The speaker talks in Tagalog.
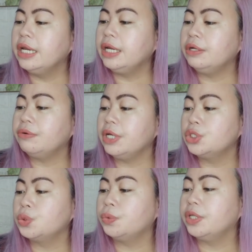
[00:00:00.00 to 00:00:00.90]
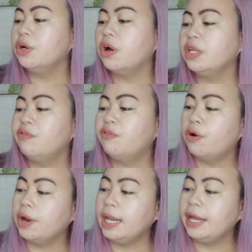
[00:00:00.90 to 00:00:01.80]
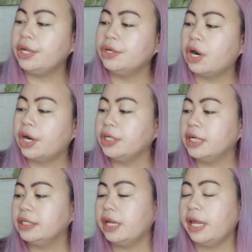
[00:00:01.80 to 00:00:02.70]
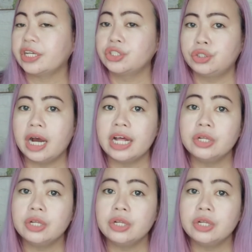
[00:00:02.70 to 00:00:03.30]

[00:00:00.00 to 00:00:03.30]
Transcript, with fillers: enriched with olive oil and argan extract.